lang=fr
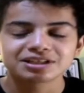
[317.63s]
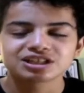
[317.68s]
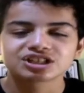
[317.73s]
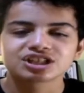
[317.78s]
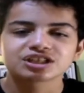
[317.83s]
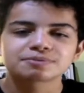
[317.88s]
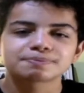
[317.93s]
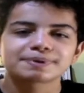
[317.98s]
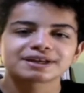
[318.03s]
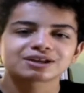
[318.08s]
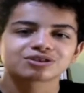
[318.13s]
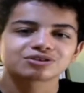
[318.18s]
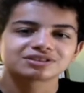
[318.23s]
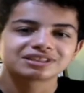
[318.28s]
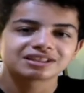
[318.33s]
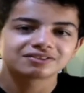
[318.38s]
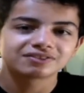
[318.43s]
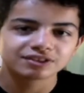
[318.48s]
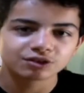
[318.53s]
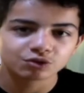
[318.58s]
j'espère que
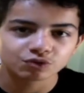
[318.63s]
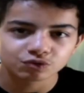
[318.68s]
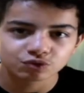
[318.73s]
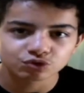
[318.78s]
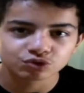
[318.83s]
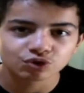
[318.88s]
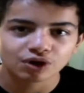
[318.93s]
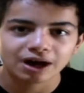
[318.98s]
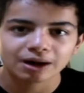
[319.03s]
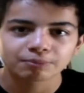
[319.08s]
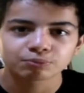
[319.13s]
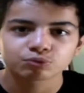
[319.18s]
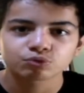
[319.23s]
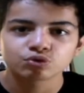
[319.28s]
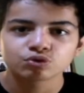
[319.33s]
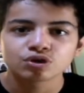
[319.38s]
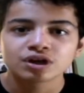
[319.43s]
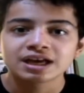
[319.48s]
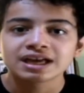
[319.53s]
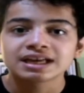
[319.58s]
cette vidéo vous aura
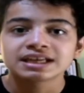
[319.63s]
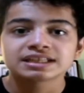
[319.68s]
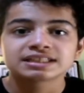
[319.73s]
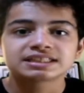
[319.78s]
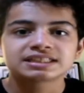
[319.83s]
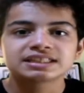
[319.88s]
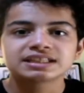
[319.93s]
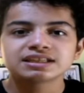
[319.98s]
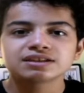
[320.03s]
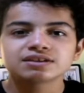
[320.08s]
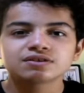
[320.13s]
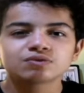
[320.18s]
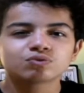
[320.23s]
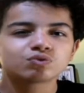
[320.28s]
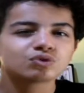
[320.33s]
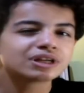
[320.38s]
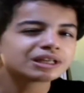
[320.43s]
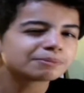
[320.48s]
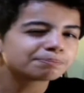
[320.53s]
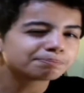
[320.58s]
plu. Si
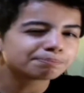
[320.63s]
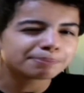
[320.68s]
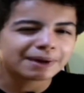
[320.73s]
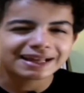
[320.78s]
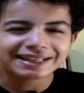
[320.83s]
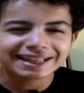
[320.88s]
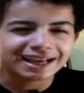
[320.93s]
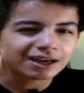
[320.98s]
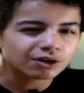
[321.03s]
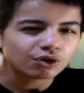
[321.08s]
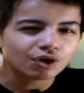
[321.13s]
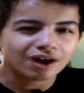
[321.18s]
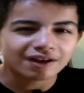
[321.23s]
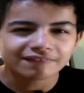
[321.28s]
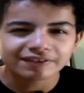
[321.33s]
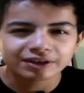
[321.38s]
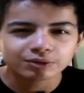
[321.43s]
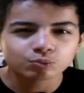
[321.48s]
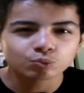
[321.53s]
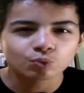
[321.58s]
vous n'êtes pas d'accord
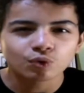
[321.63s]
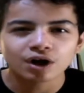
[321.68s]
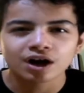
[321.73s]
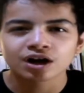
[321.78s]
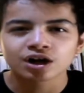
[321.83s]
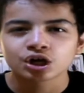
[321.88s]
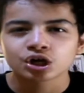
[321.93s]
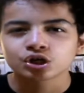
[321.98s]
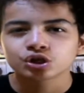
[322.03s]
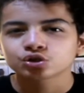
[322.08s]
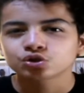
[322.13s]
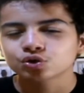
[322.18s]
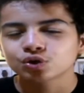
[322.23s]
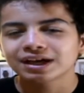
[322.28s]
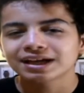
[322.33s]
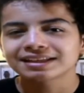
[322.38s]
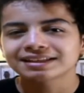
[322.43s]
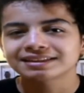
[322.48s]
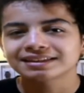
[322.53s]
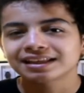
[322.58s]
avec moi sur
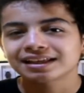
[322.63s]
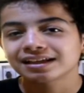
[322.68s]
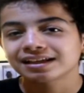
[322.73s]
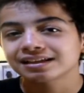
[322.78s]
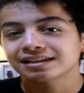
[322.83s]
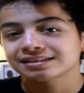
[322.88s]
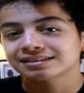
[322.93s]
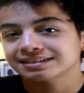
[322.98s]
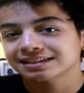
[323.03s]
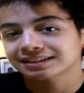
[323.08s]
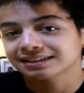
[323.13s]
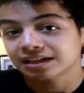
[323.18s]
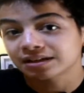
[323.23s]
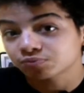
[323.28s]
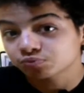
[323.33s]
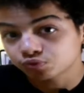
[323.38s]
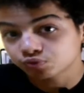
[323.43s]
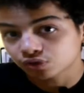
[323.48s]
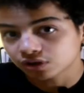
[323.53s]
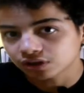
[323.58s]
un certain
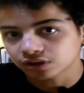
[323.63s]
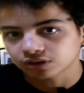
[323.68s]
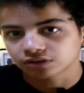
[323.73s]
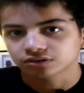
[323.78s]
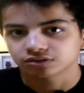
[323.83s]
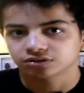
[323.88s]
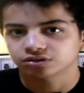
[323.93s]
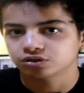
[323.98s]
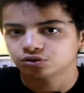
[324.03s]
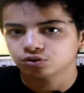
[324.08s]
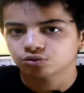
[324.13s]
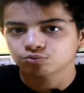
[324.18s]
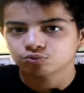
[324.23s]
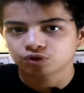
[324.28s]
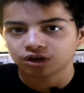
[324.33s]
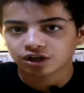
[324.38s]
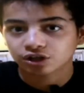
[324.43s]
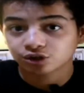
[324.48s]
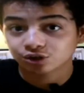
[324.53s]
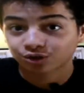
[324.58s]
point, dites-le
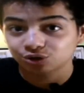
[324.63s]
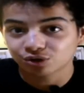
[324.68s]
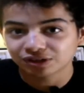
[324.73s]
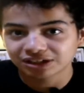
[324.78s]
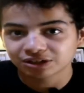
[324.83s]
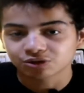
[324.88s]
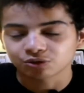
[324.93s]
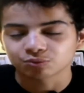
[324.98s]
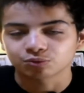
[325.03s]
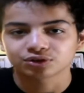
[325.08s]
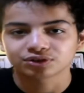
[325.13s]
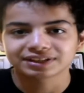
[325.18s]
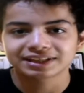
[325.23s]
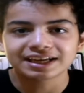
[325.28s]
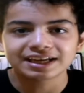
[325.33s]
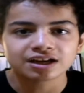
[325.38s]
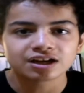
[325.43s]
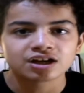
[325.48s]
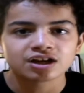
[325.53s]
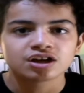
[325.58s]
moi dans les
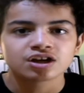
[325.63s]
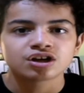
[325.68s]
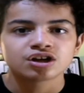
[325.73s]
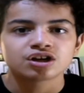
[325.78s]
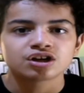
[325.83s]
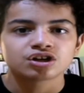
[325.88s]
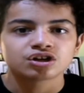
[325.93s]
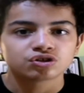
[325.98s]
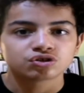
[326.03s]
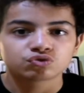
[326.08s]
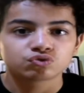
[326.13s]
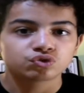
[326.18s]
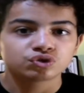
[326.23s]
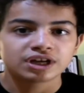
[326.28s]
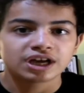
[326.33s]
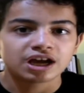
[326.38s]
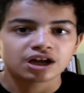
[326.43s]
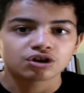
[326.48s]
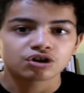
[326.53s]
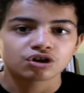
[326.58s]
commentaires. Je vous
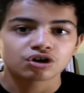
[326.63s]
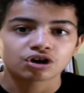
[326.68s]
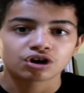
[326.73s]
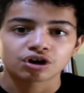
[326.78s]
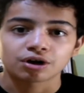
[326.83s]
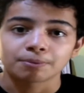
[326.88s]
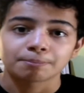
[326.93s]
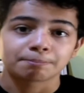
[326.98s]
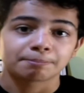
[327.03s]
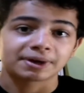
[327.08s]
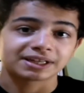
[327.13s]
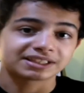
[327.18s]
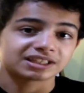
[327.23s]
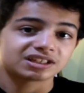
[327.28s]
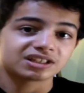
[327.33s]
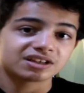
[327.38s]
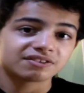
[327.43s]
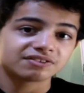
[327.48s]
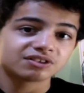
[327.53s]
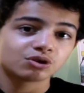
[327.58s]
dis alors,
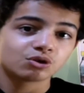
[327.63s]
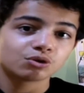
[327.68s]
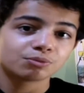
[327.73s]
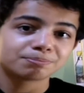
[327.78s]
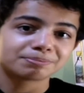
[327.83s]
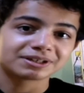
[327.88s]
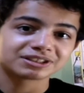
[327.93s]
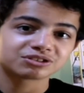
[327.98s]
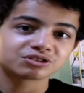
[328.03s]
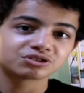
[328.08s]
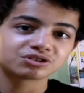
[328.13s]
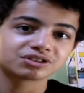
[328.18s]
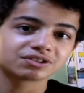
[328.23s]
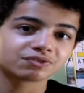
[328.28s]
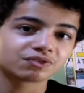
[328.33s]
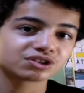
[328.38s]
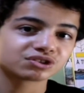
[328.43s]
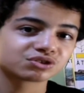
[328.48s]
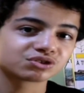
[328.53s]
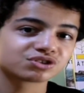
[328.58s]
partagez la vidéo, partagez le
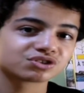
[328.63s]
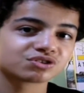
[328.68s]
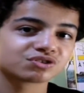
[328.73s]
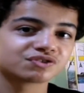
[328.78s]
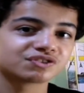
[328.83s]
savoir, je vous